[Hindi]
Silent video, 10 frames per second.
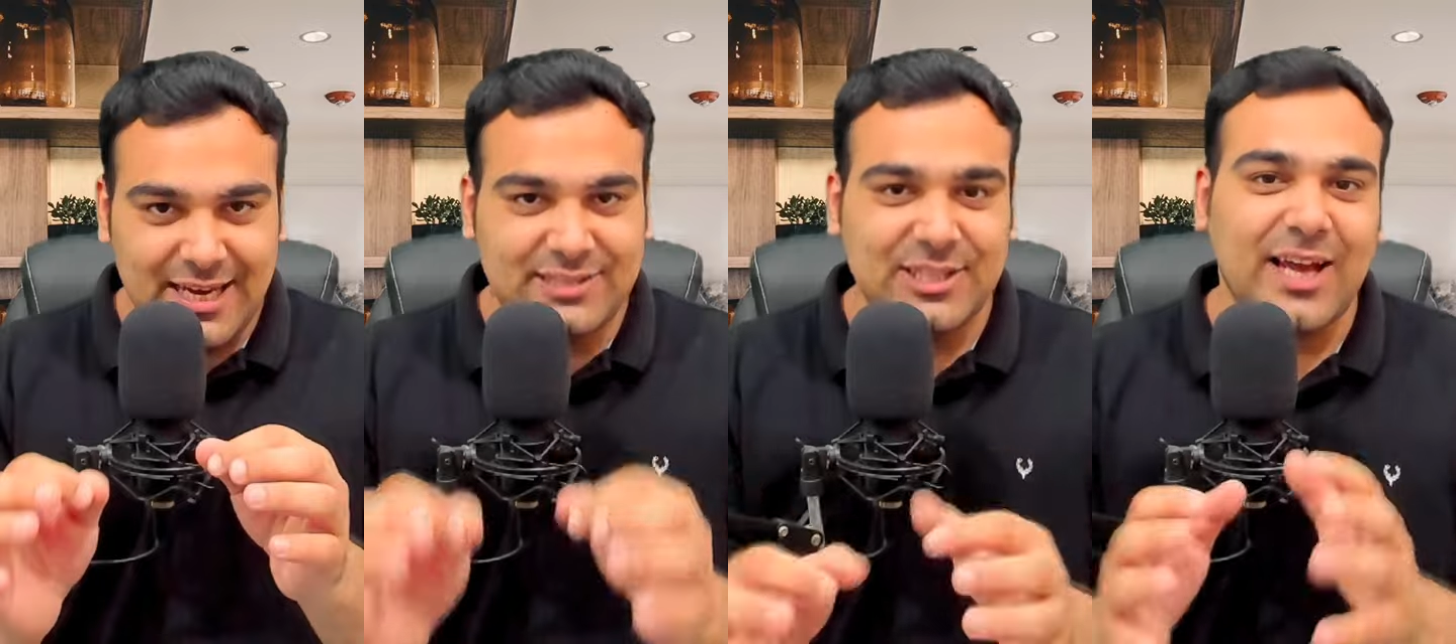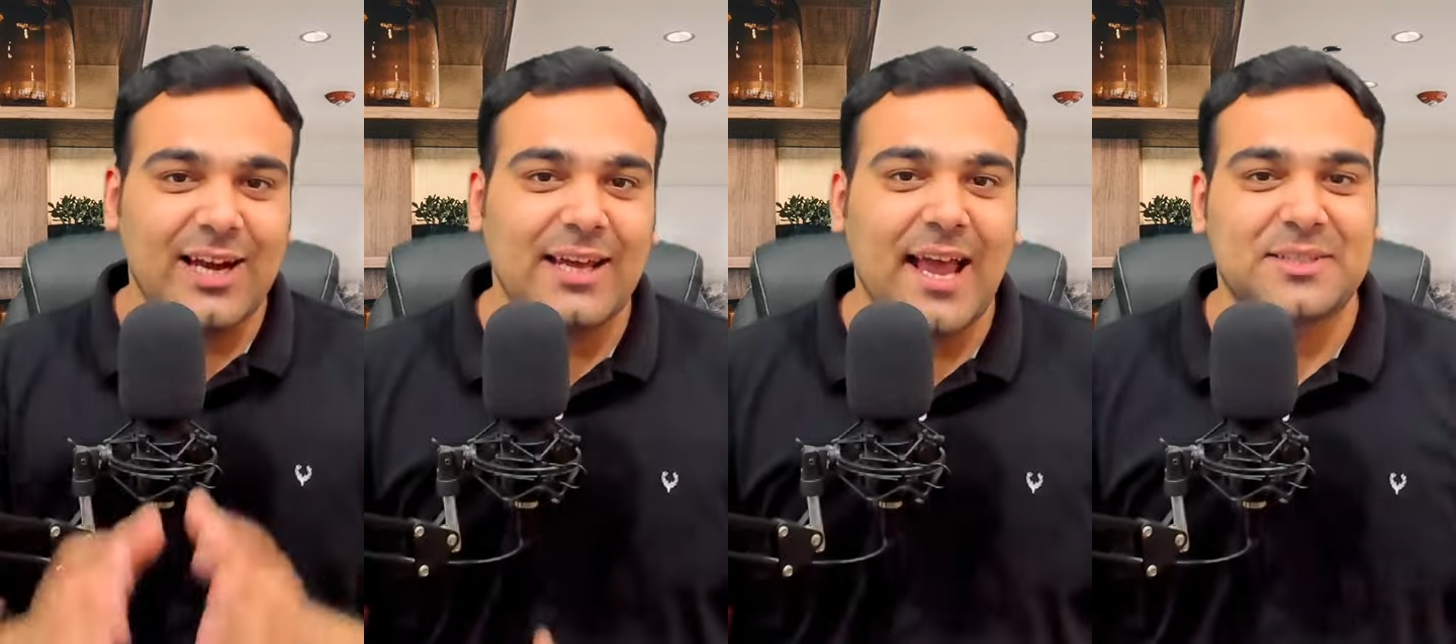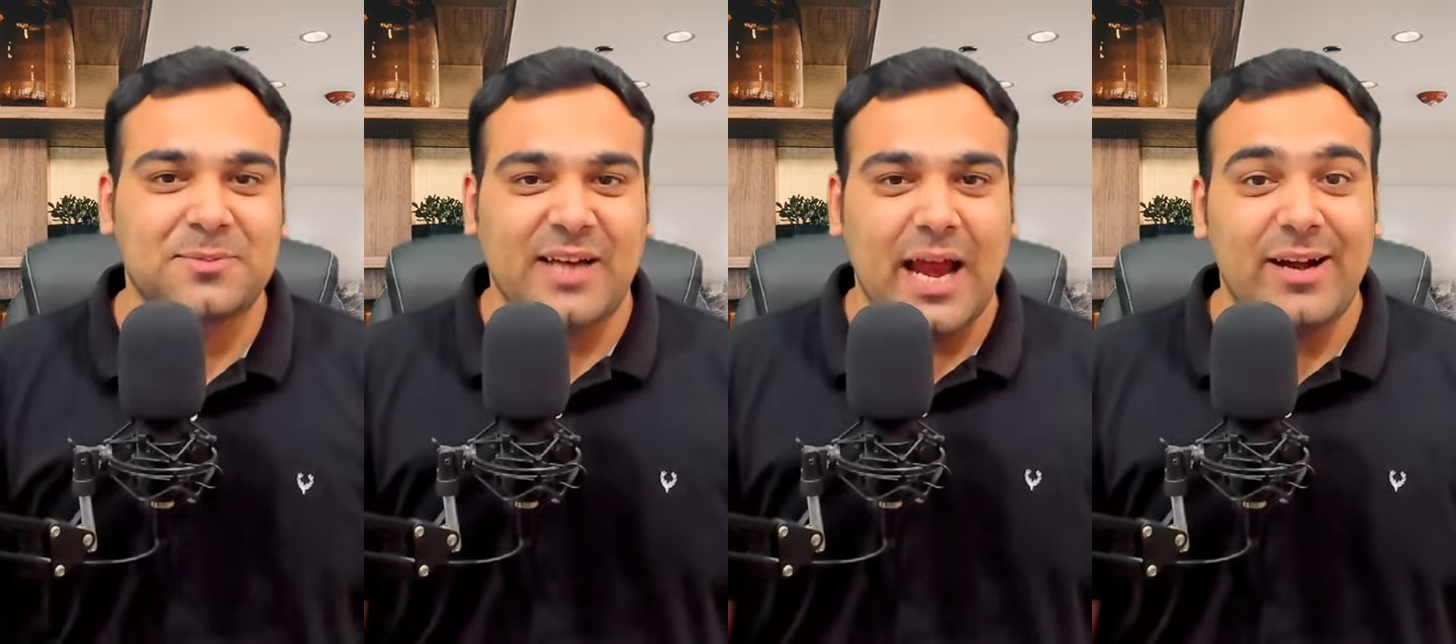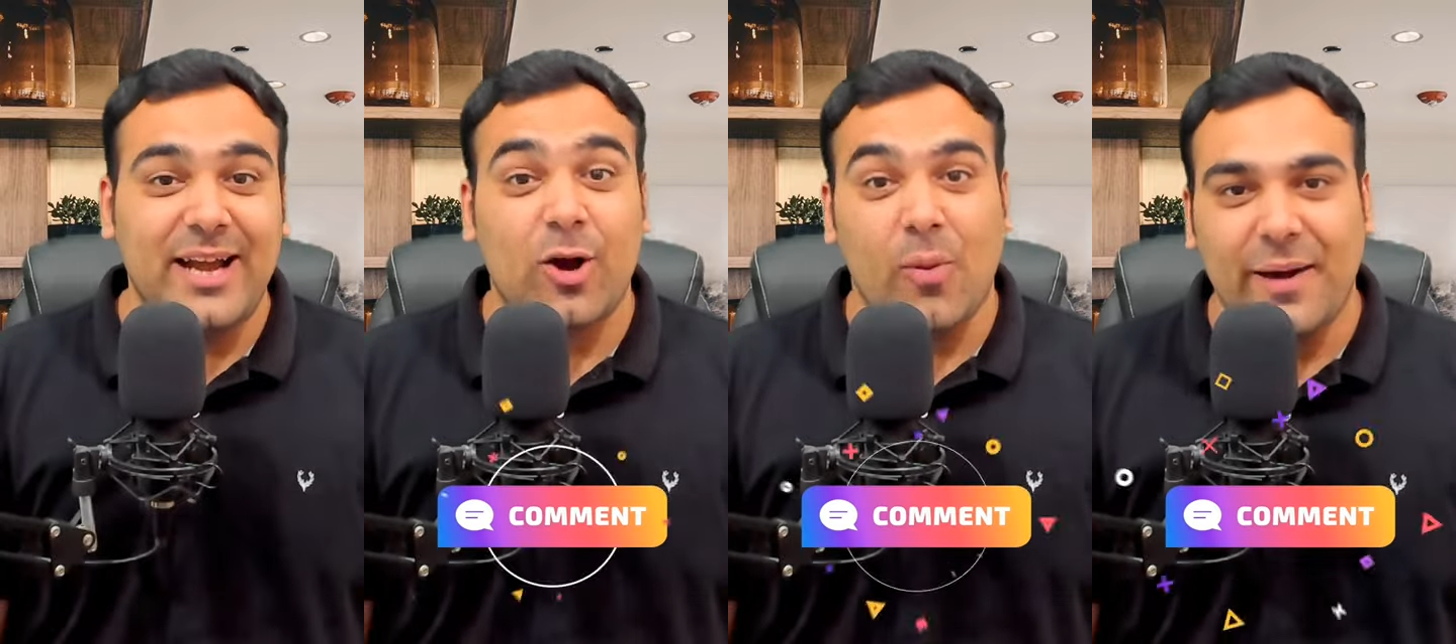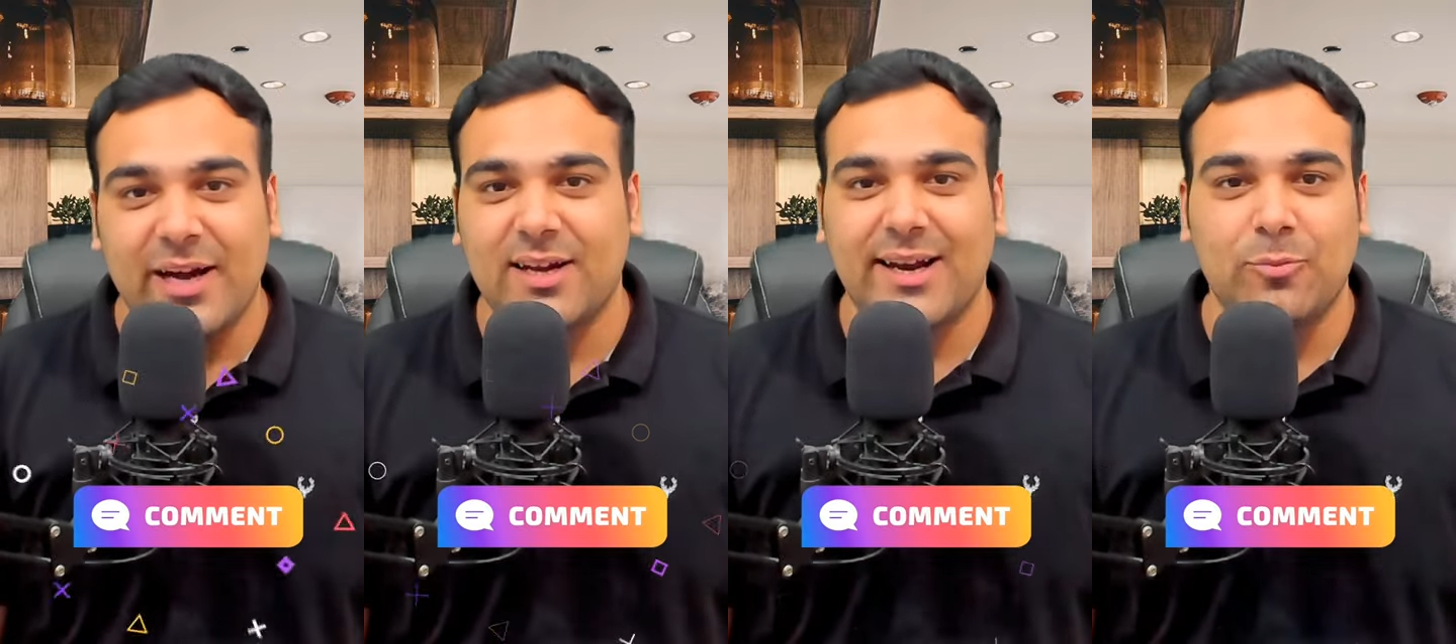इसी चैनल के एक सब्सक्राइबर ने
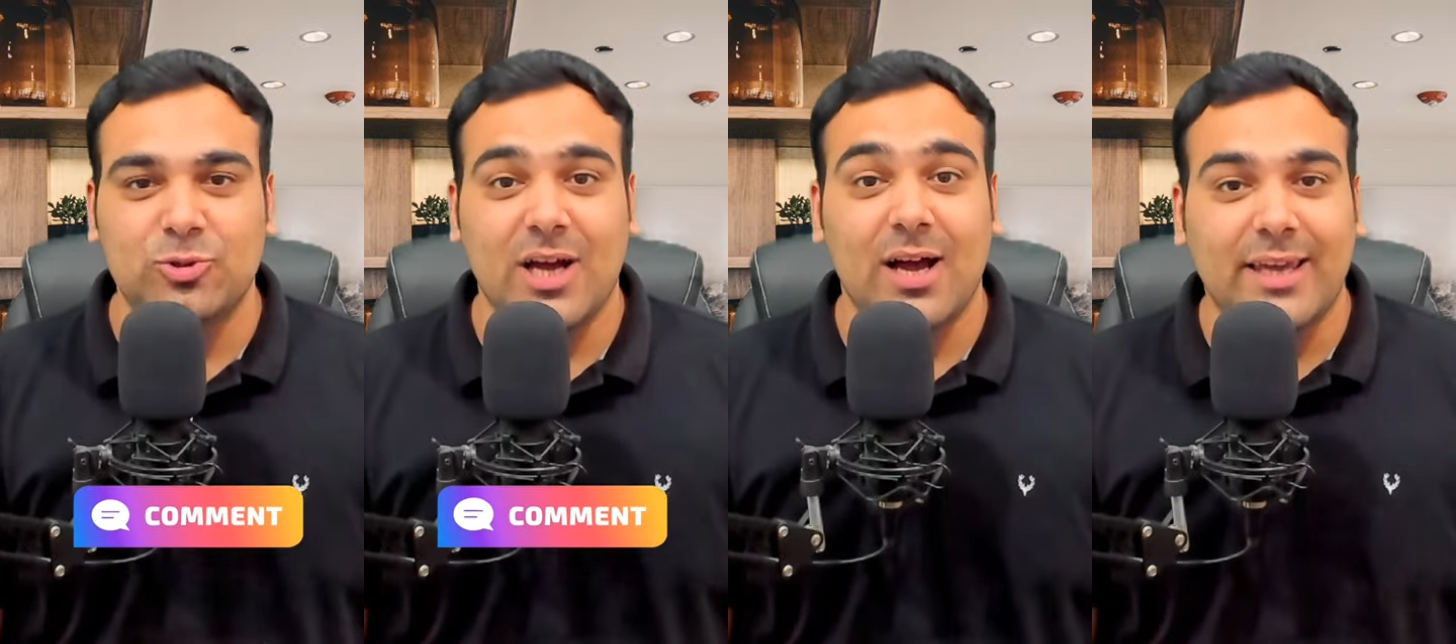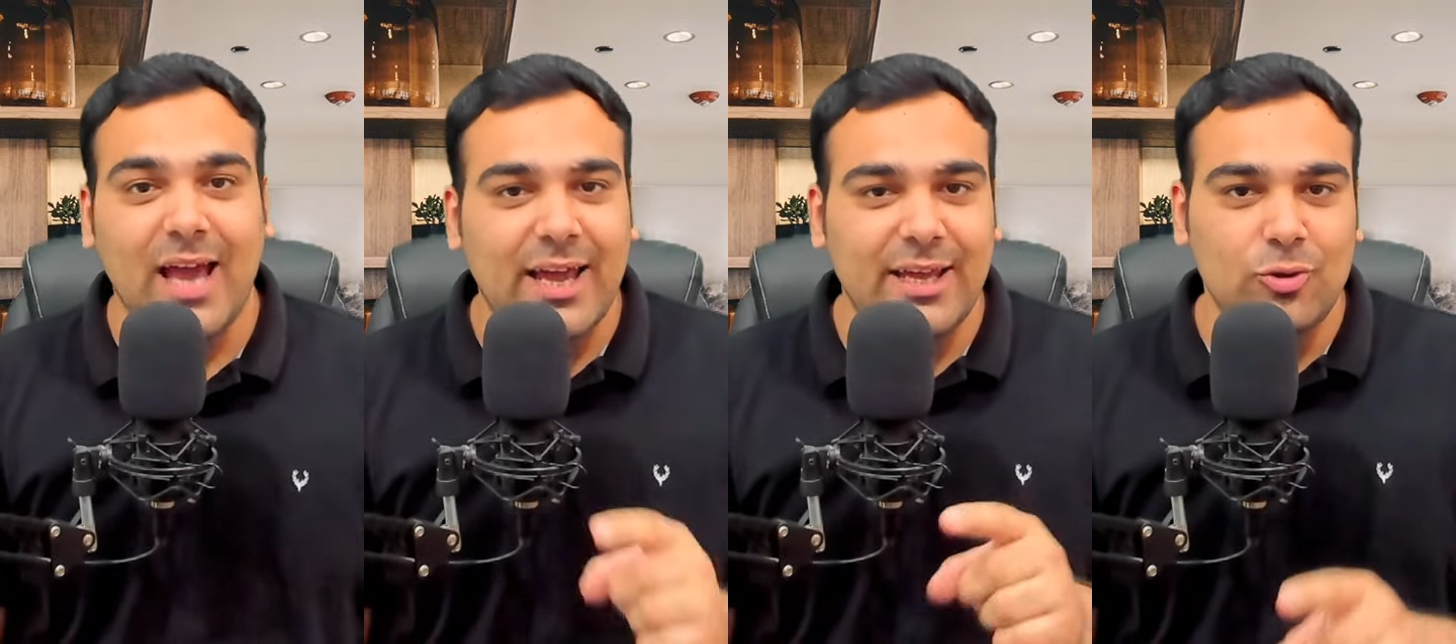कमेंट करके पूछा क्या